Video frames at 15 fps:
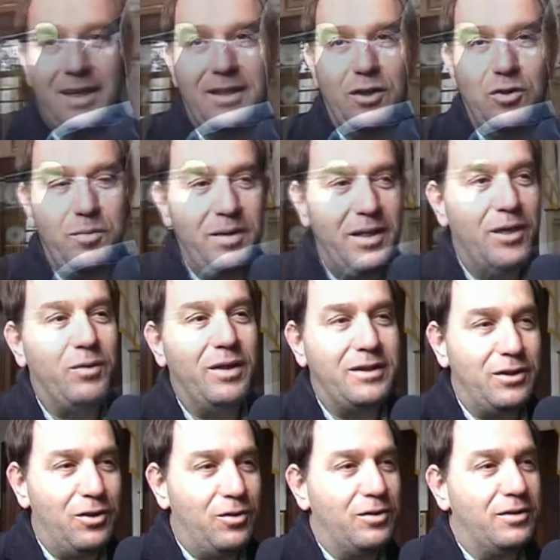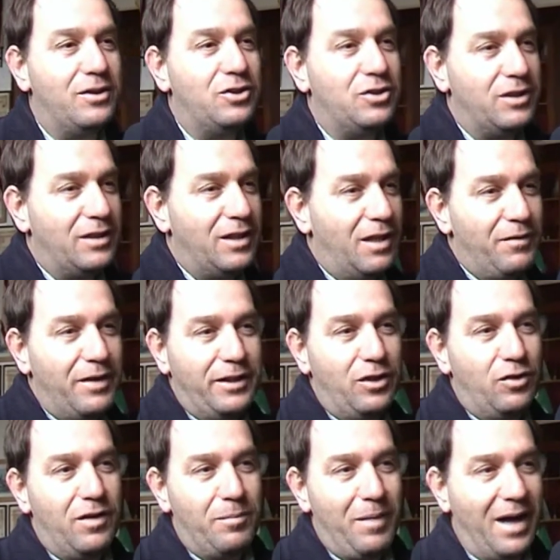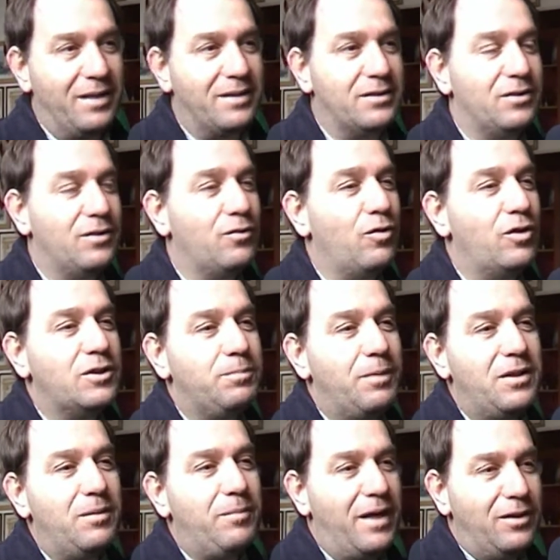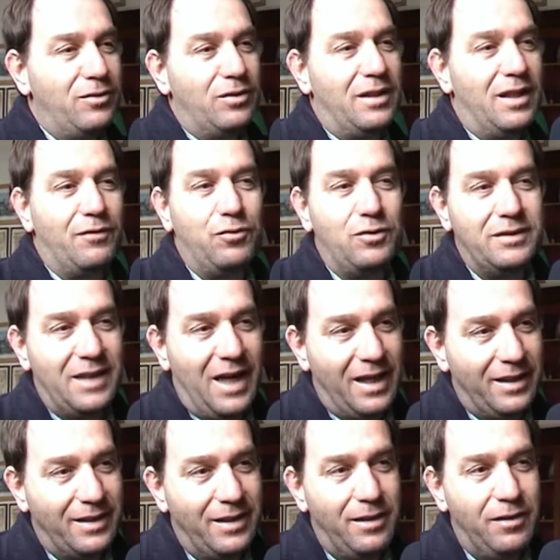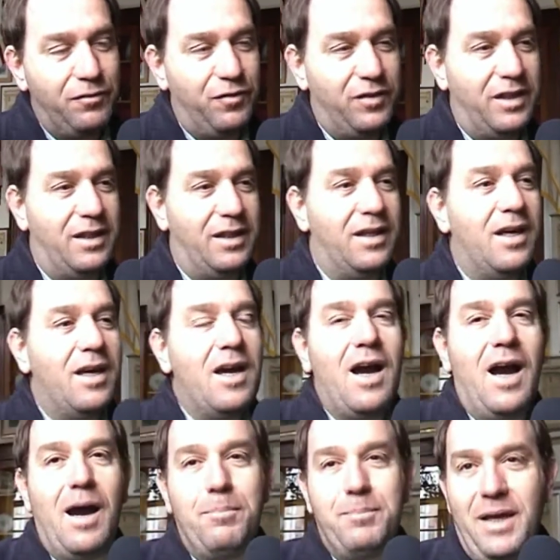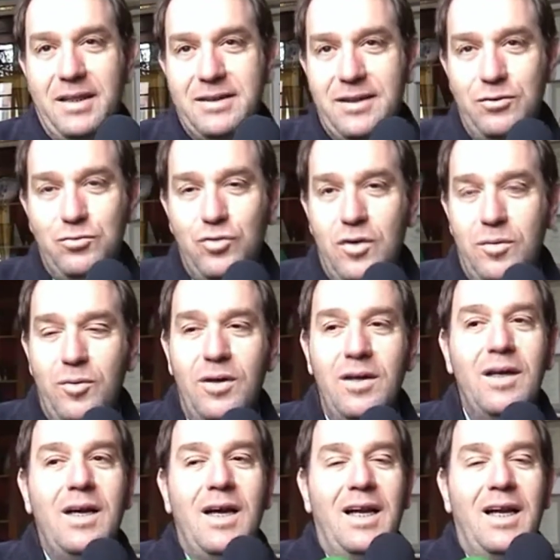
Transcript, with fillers: Terra 2014 del 29 marzo con lo spegnimento della fontana dei Delfini a Piazza Duomo.